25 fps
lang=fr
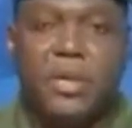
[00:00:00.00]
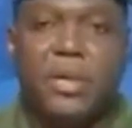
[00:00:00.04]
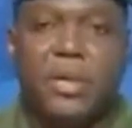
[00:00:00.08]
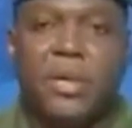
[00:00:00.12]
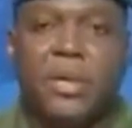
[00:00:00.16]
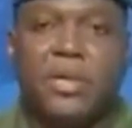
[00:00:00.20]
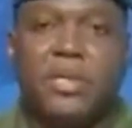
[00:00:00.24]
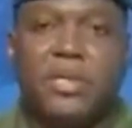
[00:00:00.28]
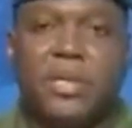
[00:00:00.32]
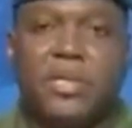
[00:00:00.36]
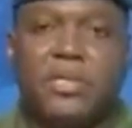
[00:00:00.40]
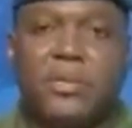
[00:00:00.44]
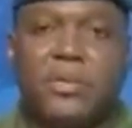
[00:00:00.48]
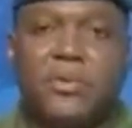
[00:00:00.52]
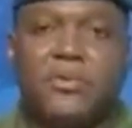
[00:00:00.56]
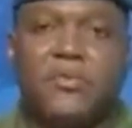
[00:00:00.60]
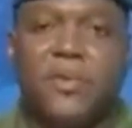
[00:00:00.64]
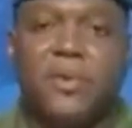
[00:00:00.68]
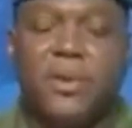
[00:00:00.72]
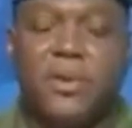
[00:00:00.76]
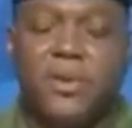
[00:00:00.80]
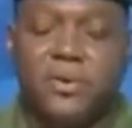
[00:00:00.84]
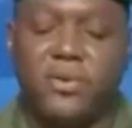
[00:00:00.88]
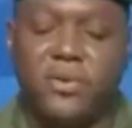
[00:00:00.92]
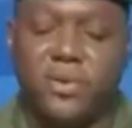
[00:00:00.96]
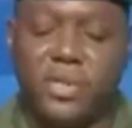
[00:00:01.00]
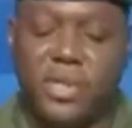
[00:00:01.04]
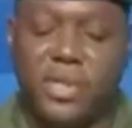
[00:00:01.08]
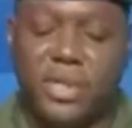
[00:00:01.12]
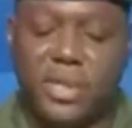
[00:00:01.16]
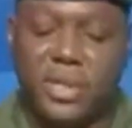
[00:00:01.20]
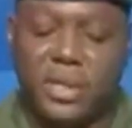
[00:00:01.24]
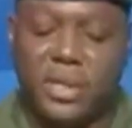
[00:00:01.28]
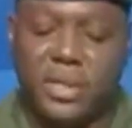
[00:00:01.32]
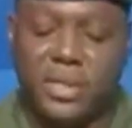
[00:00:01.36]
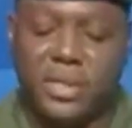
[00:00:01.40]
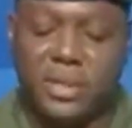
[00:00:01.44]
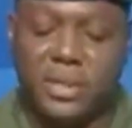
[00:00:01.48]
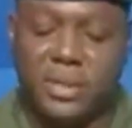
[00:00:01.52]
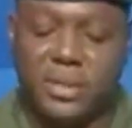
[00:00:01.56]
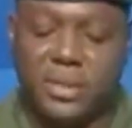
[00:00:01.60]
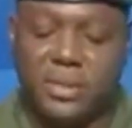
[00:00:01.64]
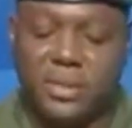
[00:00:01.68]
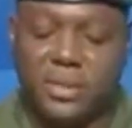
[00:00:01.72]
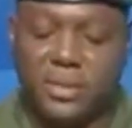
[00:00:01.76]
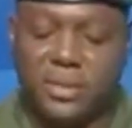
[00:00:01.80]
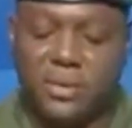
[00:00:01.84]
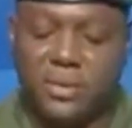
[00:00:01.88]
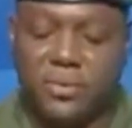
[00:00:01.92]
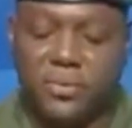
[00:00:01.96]
Attaché aux valeurs de dignité,
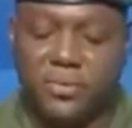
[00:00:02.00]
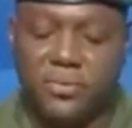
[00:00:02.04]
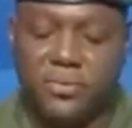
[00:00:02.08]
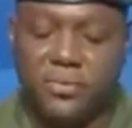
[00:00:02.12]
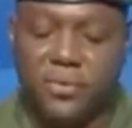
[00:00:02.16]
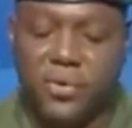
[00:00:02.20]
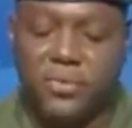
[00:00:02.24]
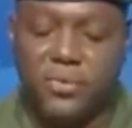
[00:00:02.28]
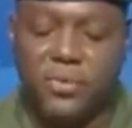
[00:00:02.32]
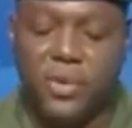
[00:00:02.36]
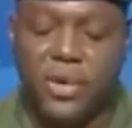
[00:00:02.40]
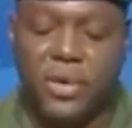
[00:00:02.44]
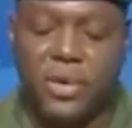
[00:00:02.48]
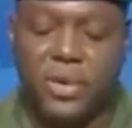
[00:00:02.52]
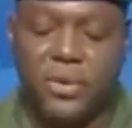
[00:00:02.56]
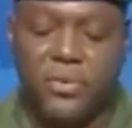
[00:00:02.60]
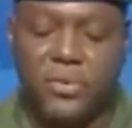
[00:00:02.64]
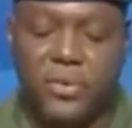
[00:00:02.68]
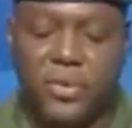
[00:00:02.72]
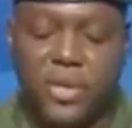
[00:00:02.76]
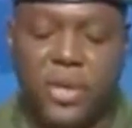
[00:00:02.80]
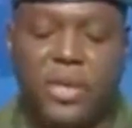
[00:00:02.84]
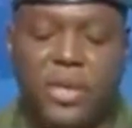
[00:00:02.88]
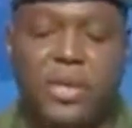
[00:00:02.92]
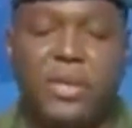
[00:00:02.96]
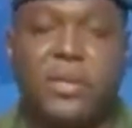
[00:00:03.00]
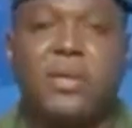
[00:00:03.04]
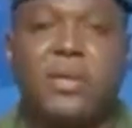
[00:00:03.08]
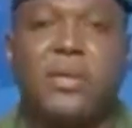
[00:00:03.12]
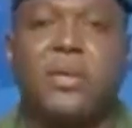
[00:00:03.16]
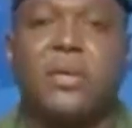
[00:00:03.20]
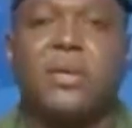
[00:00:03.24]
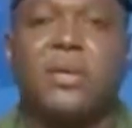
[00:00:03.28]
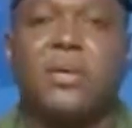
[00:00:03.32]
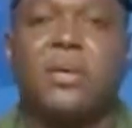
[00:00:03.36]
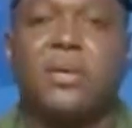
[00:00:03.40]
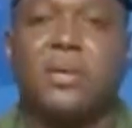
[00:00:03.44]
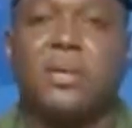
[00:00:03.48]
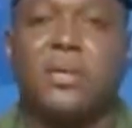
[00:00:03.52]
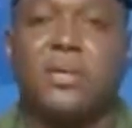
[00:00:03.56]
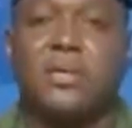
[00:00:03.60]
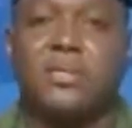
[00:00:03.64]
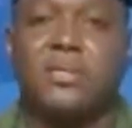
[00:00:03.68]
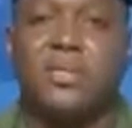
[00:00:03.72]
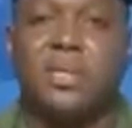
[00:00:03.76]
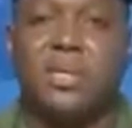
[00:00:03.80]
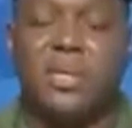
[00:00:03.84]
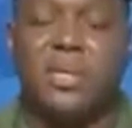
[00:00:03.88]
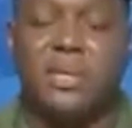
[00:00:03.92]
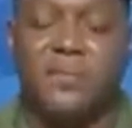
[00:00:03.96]
le gouvernement reconnaît les
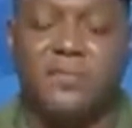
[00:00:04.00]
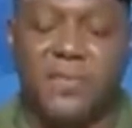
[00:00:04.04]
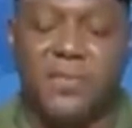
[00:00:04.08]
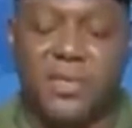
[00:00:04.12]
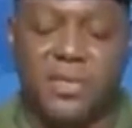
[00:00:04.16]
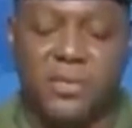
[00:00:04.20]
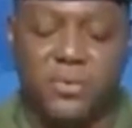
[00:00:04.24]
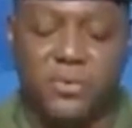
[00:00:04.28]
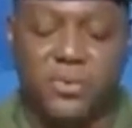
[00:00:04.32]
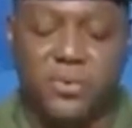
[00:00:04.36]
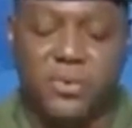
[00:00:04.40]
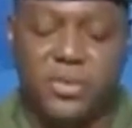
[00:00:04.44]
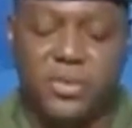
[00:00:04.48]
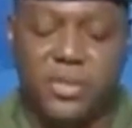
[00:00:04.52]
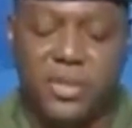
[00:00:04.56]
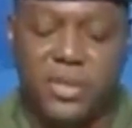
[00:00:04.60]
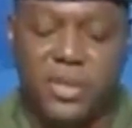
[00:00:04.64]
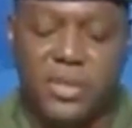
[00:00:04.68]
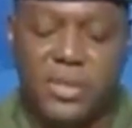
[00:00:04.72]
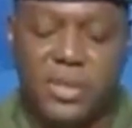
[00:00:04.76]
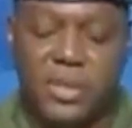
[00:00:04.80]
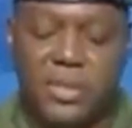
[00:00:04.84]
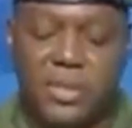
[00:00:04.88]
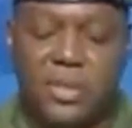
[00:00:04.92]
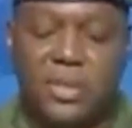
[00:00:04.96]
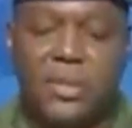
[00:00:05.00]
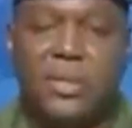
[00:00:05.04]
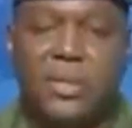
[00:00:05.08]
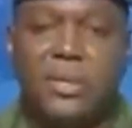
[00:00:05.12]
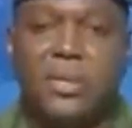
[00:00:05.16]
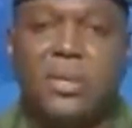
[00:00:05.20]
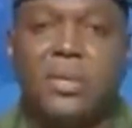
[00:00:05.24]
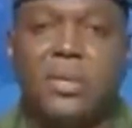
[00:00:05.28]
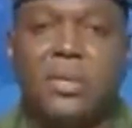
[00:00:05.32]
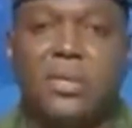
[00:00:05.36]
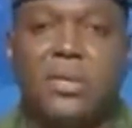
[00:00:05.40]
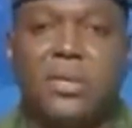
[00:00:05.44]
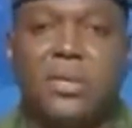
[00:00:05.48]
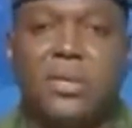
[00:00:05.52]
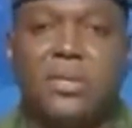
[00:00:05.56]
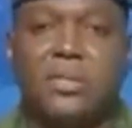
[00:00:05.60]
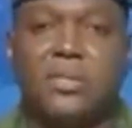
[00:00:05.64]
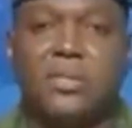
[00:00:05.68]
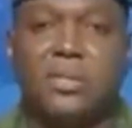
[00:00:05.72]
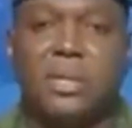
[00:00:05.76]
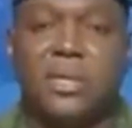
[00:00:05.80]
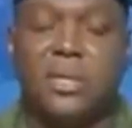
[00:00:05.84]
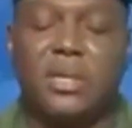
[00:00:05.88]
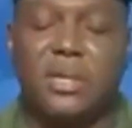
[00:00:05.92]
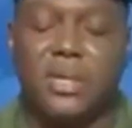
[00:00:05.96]
sacrifices consentis et
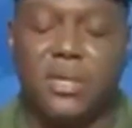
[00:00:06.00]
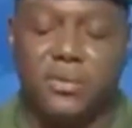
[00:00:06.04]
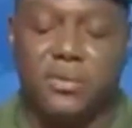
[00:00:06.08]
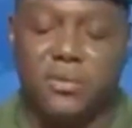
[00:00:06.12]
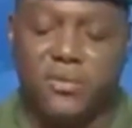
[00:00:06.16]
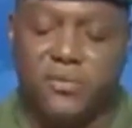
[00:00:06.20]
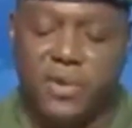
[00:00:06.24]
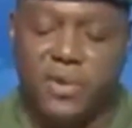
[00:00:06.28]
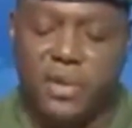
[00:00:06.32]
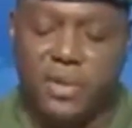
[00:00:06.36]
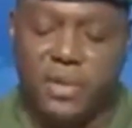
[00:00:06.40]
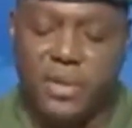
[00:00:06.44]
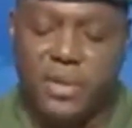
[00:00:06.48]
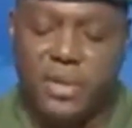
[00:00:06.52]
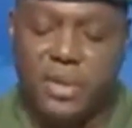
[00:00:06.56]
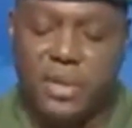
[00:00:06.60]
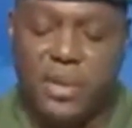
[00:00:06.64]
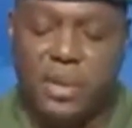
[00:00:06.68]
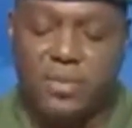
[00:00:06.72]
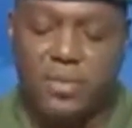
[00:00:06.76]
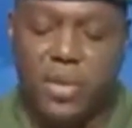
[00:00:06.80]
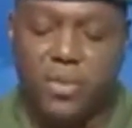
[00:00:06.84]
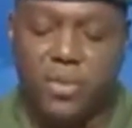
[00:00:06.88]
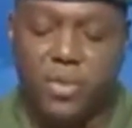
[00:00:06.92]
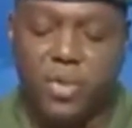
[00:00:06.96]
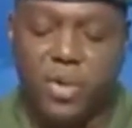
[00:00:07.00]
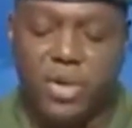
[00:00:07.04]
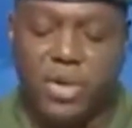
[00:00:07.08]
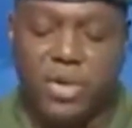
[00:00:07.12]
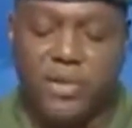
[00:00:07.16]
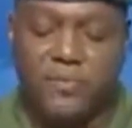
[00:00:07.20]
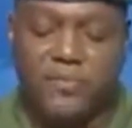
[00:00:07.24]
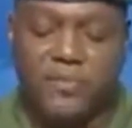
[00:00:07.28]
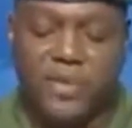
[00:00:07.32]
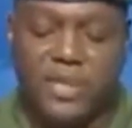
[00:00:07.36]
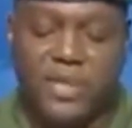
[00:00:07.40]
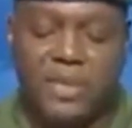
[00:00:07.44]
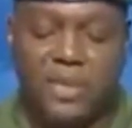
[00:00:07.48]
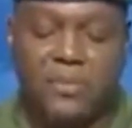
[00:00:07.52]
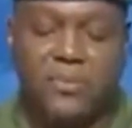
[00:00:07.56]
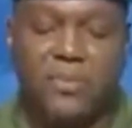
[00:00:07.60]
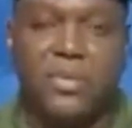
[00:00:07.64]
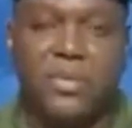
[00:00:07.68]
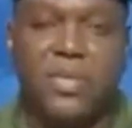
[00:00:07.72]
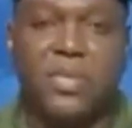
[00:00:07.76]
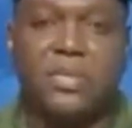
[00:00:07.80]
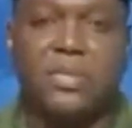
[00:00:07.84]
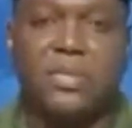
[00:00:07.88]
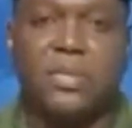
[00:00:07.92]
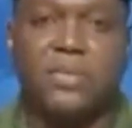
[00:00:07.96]
s'incline devant la mémoire des victimes
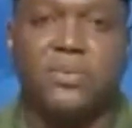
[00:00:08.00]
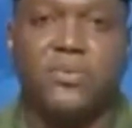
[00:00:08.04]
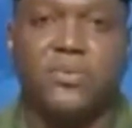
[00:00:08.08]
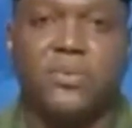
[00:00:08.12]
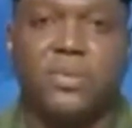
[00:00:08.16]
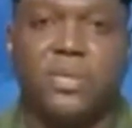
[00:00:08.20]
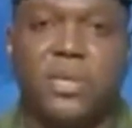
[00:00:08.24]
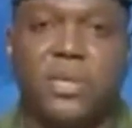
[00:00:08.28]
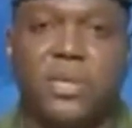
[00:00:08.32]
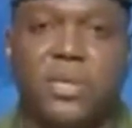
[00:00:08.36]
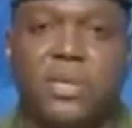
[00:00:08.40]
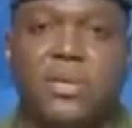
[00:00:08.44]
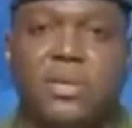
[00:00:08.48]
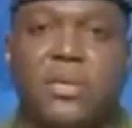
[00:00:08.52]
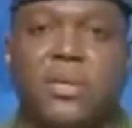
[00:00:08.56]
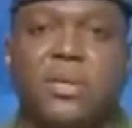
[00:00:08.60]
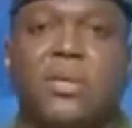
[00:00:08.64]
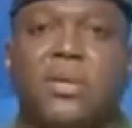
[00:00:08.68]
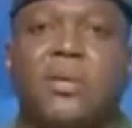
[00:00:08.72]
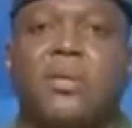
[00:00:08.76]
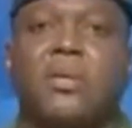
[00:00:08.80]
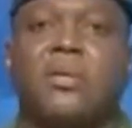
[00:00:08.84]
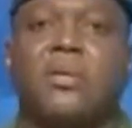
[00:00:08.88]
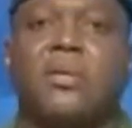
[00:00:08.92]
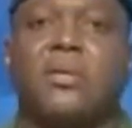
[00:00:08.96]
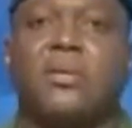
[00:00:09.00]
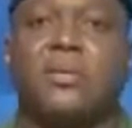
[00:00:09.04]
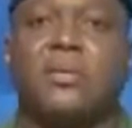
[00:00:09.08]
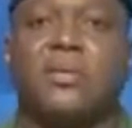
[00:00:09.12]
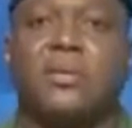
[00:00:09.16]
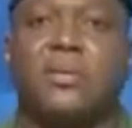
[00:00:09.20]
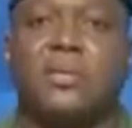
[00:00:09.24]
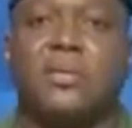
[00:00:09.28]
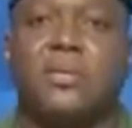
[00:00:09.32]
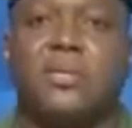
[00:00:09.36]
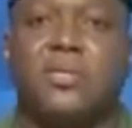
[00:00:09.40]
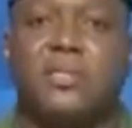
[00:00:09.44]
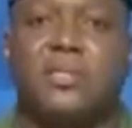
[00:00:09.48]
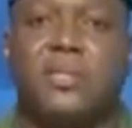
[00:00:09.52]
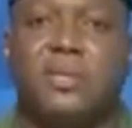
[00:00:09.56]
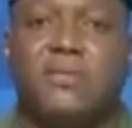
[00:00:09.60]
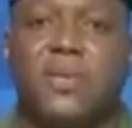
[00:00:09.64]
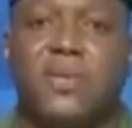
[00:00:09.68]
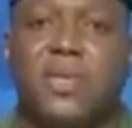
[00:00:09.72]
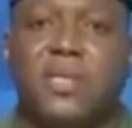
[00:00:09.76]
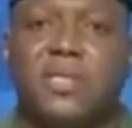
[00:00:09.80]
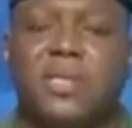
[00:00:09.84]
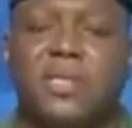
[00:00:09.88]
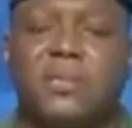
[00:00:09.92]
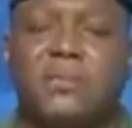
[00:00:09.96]
de l'insécurité,
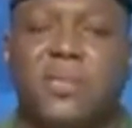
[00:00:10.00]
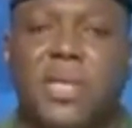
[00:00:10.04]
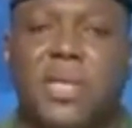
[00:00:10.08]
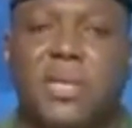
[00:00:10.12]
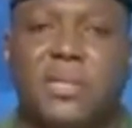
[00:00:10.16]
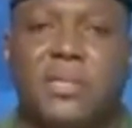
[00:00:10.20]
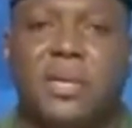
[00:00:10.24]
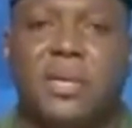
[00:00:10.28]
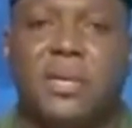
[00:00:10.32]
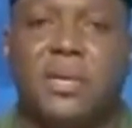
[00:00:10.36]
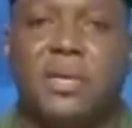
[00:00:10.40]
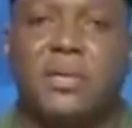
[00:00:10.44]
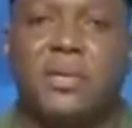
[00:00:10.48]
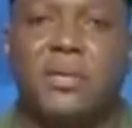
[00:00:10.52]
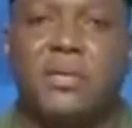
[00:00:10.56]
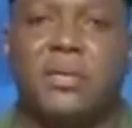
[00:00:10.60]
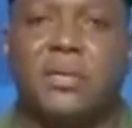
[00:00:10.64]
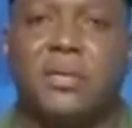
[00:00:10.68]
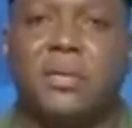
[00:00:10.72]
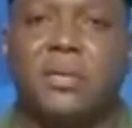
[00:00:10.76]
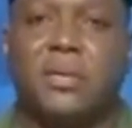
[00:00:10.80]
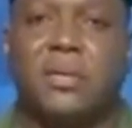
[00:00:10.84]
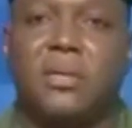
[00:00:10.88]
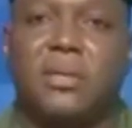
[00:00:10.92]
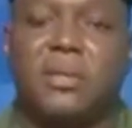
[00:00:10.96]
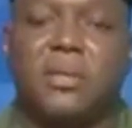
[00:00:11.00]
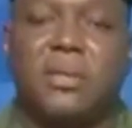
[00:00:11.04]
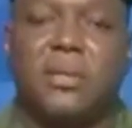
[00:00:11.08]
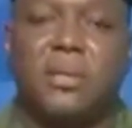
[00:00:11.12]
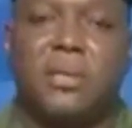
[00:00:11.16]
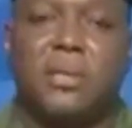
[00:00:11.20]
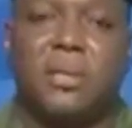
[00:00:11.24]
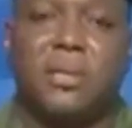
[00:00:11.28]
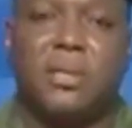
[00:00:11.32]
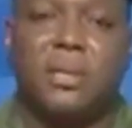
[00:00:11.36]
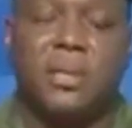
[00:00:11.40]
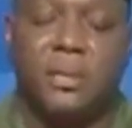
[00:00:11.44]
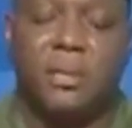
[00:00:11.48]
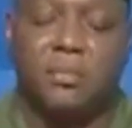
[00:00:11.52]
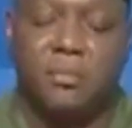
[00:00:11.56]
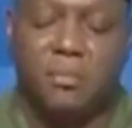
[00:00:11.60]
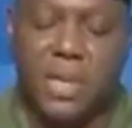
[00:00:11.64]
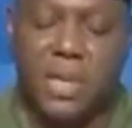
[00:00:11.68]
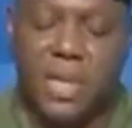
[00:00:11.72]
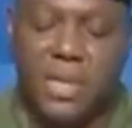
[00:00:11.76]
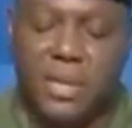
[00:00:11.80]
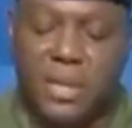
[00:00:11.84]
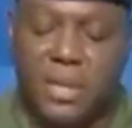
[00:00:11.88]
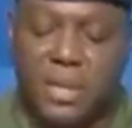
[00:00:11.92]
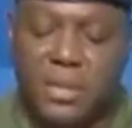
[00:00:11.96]
civiles et militaires,
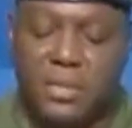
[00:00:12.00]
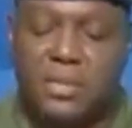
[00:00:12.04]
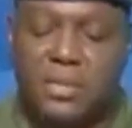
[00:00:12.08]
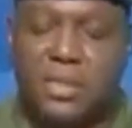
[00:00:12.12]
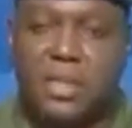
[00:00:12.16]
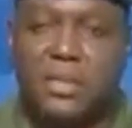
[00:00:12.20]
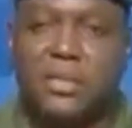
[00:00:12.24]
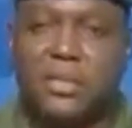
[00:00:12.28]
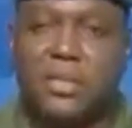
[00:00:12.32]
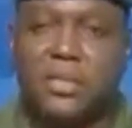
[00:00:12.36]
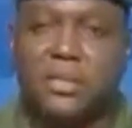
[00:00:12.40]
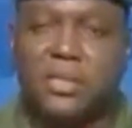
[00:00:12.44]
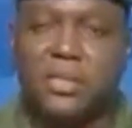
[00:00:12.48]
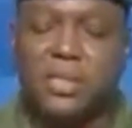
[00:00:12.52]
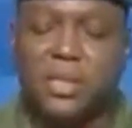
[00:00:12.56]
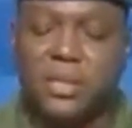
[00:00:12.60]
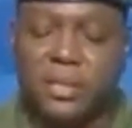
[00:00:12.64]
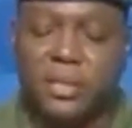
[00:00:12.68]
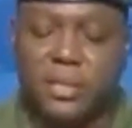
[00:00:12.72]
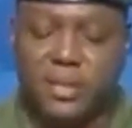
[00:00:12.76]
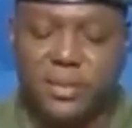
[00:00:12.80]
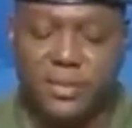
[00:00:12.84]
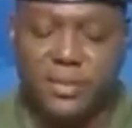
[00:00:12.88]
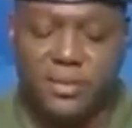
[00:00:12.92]
maliennes et étrangères,